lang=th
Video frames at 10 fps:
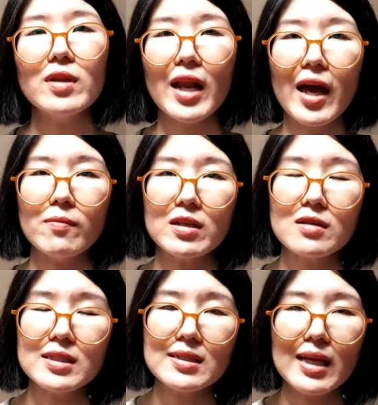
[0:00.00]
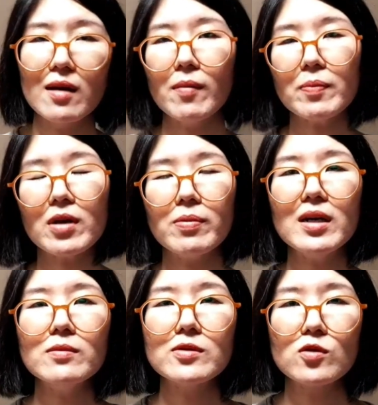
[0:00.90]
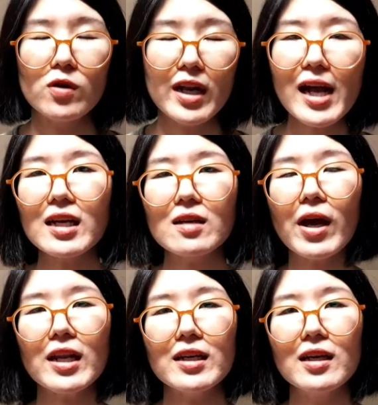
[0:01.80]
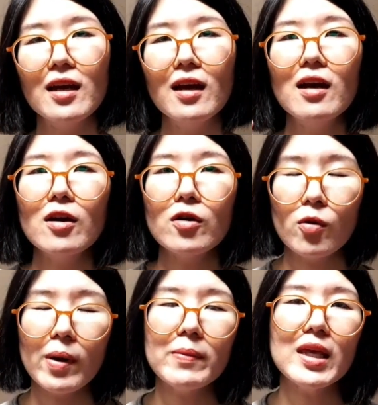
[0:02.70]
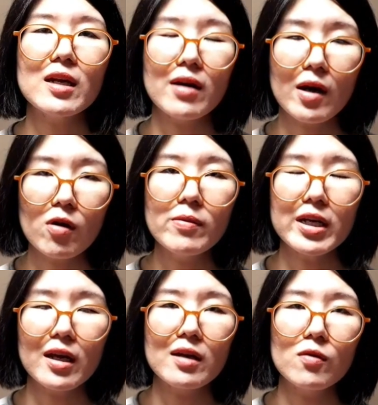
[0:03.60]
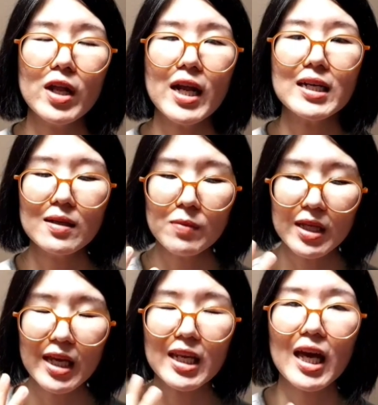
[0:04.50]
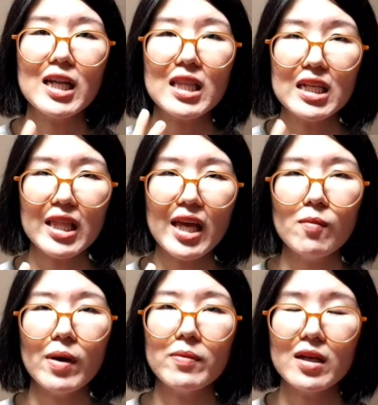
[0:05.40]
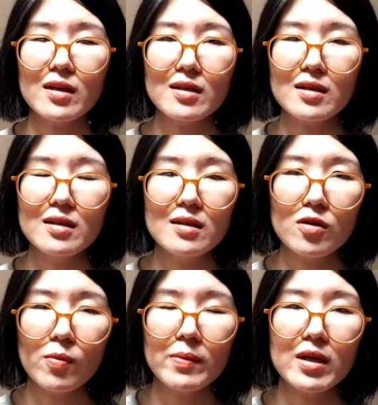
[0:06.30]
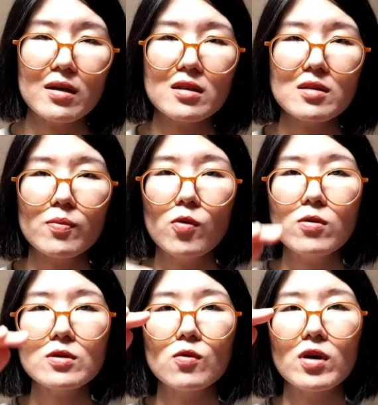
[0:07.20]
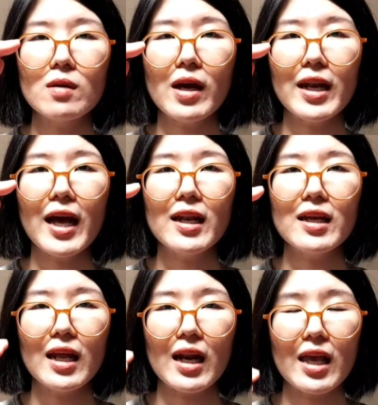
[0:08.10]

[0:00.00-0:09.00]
น้ำมันก็กระเซ็นแบบกระเพื่อมสูงเด้งขึ้นมาเลยโดปามีนของเราก็เหมือนกันเวลาที่มีเหตุการณ์ตื่นเต้นแบบนี้เกิดขึ้นโดปามีนของเราก็จะพุ่งสูงขึ้นมาได้เลยในระ